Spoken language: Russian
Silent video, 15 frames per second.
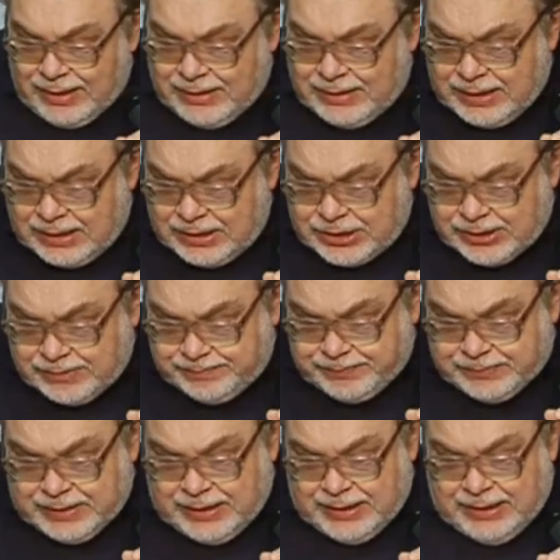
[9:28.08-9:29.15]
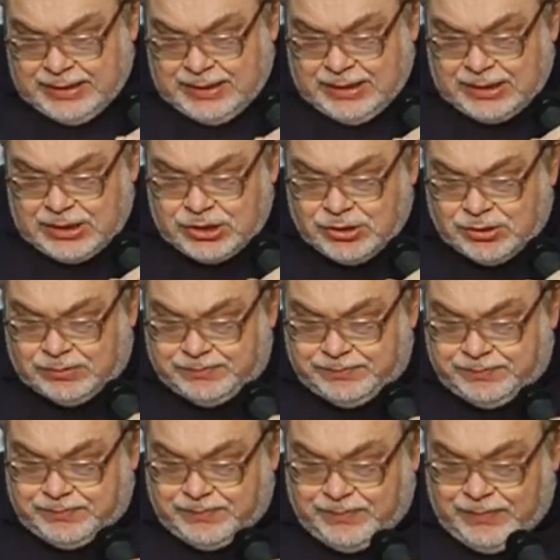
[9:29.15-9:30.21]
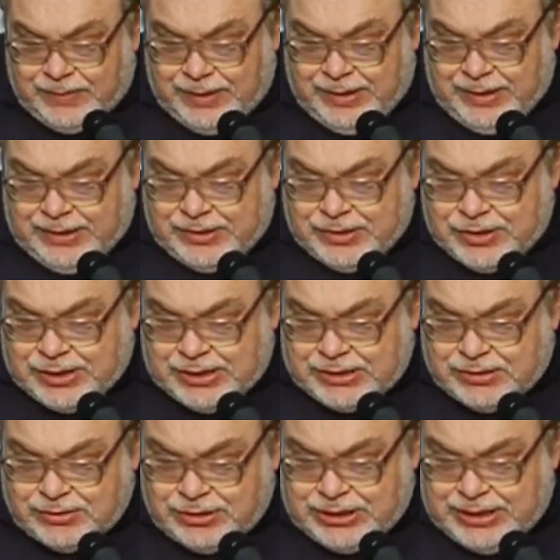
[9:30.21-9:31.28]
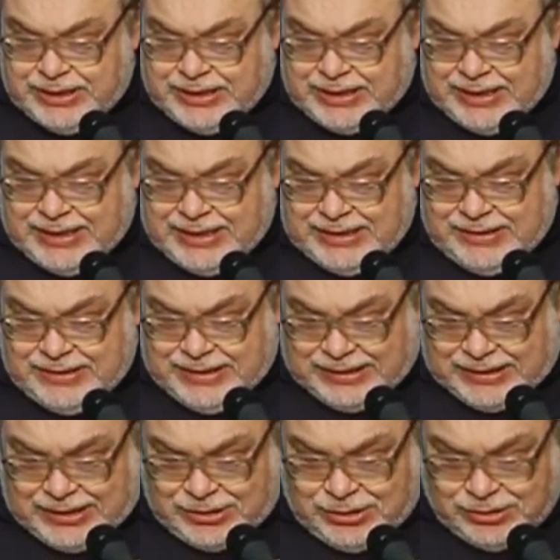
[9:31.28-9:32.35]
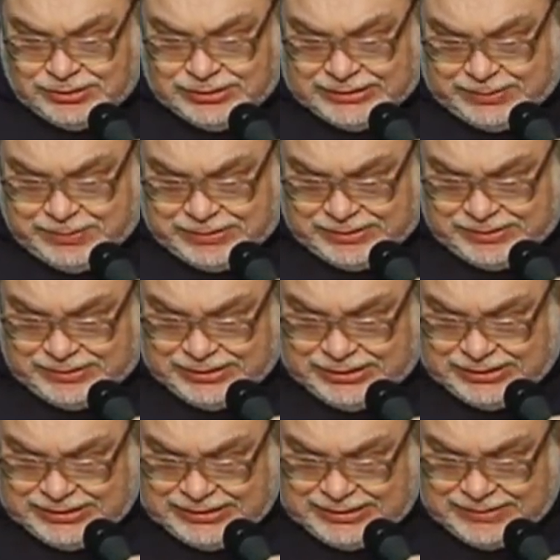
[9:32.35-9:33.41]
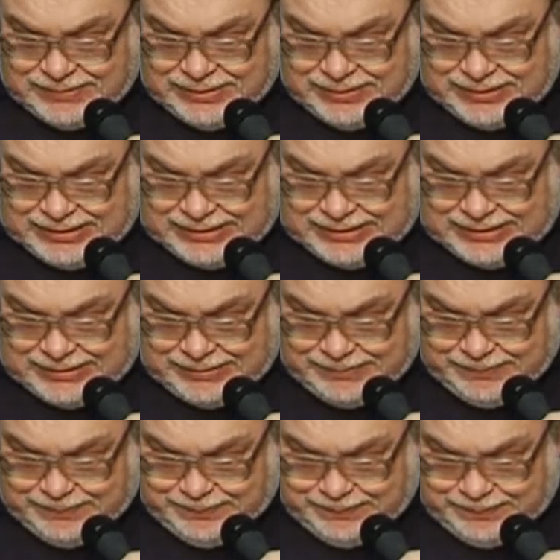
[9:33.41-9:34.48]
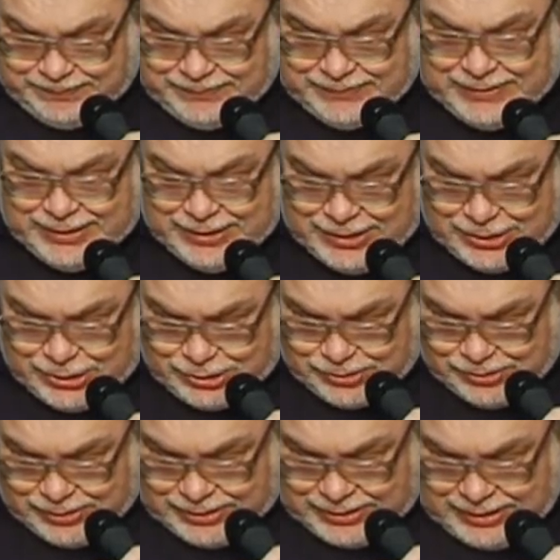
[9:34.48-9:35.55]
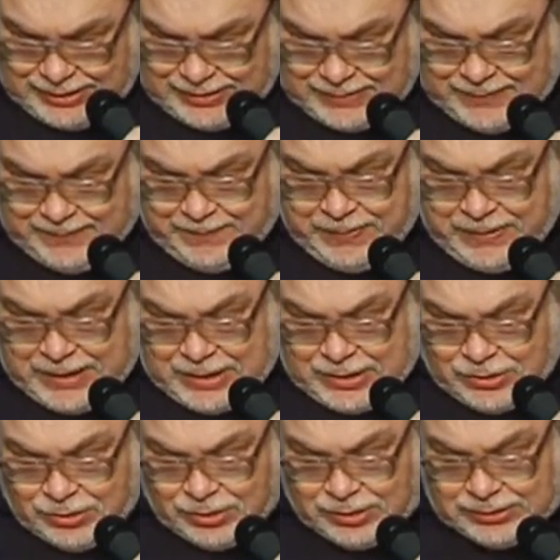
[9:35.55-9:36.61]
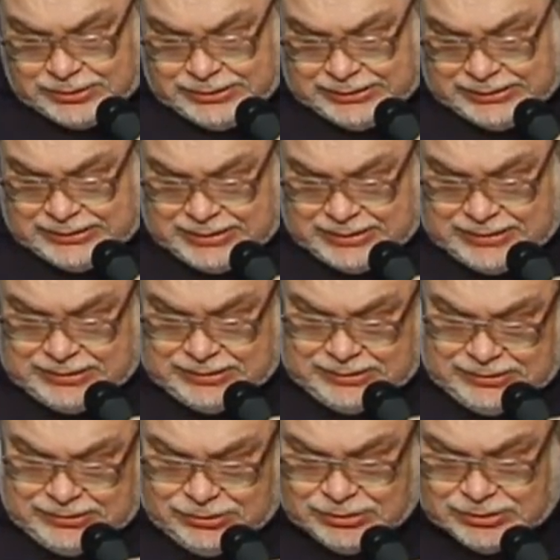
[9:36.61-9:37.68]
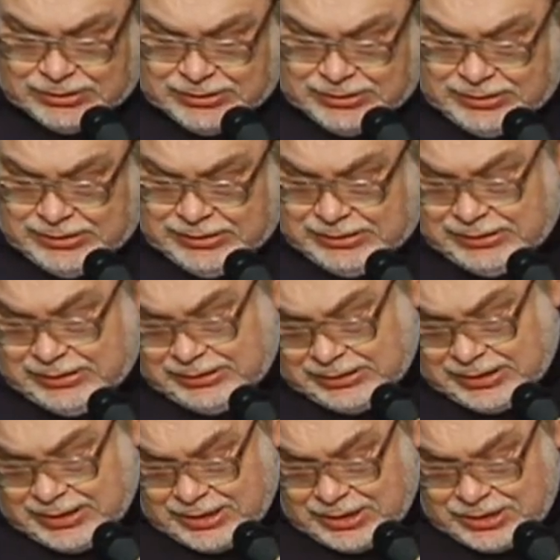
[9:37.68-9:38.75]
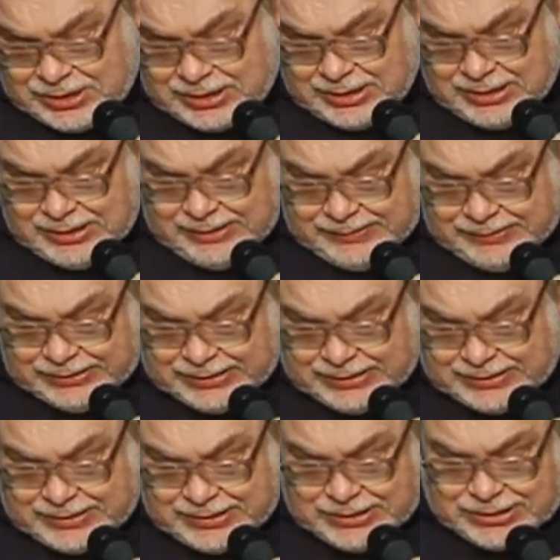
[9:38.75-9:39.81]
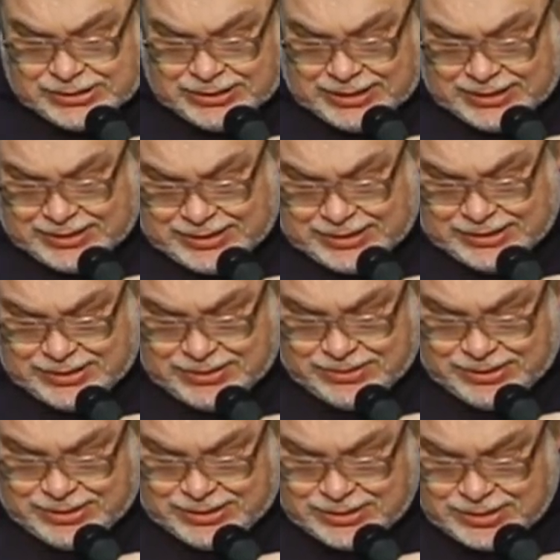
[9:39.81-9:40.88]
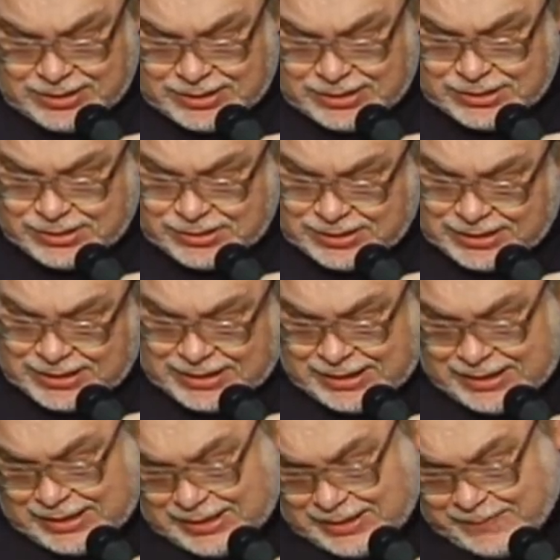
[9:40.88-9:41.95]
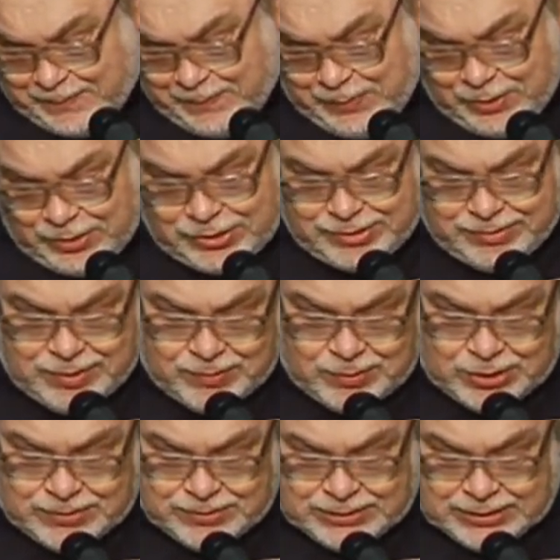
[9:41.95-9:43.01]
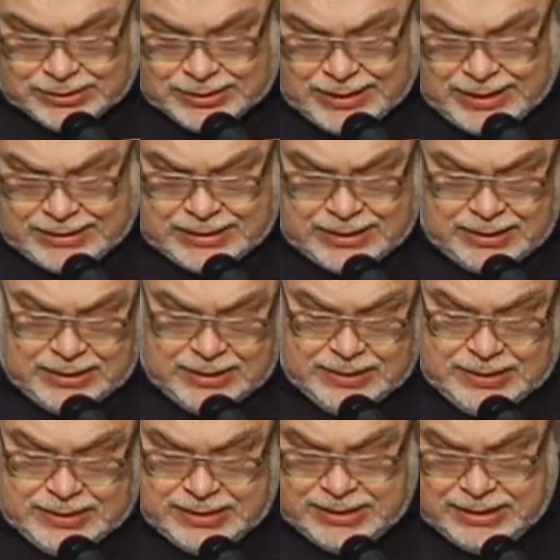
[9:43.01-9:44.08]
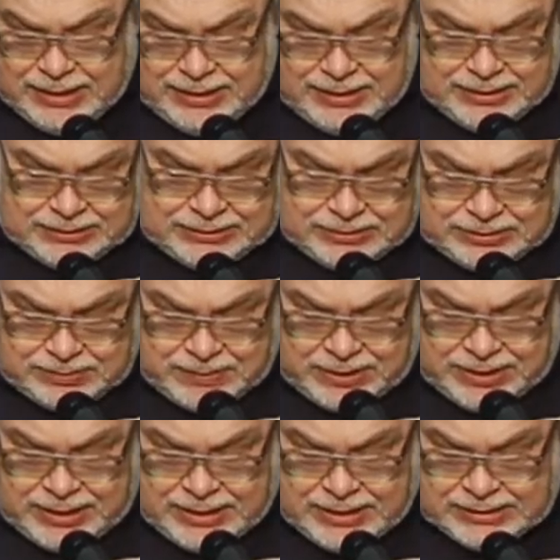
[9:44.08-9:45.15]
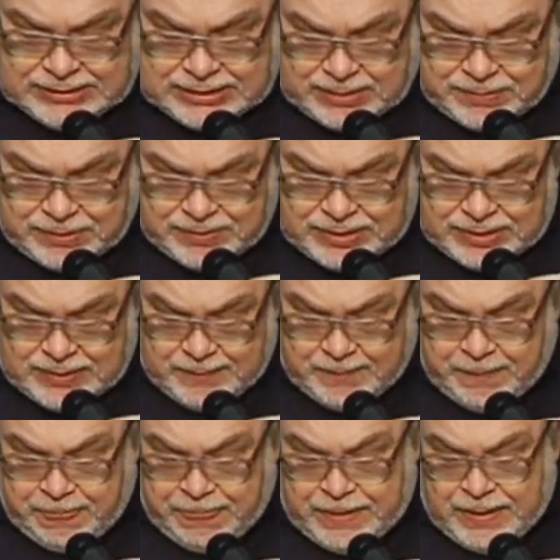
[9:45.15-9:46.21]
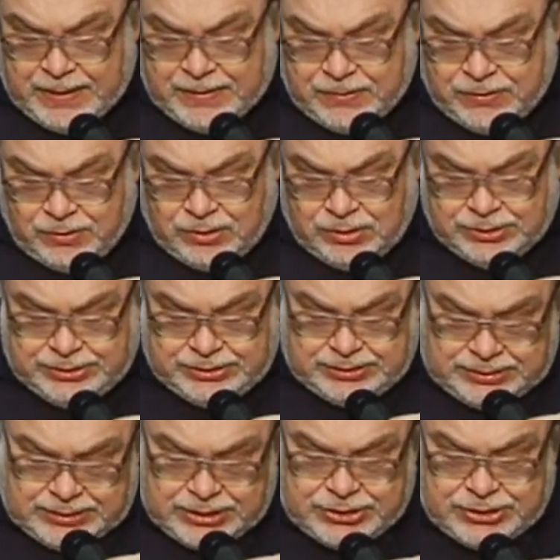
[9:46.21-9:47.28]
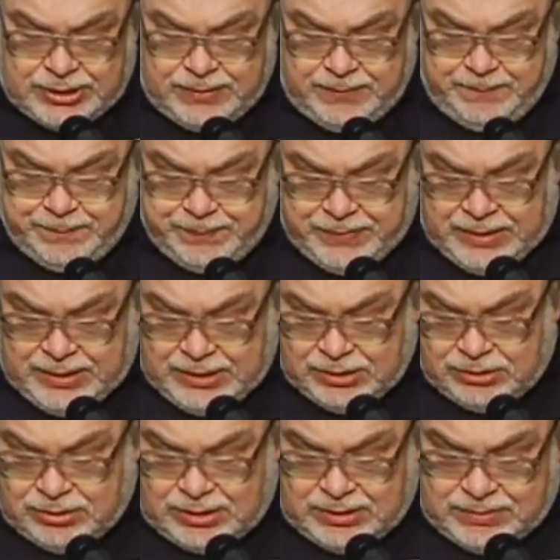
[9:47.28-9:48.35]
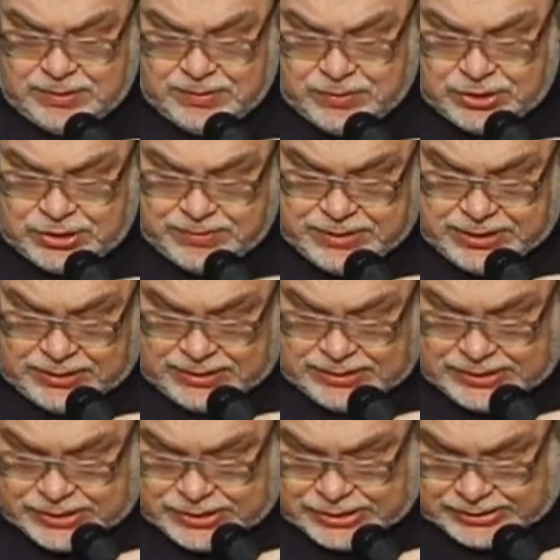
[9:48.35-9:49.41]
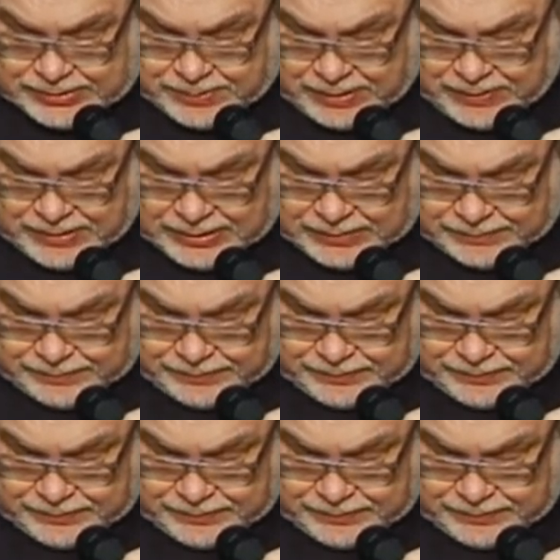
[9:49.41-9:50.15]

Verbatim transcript: Дальше. Хорошо. Сейчас служения Кагена нет. Кто у нас первосвященником является? Ешо, да? Но если кто-то из старейшин церкви, желательно, если он действительно из рода Кагена – что же мы можем сделать? Это не есть исполнение заповеди, но нечто, которое мы можем делать сейчас, правда?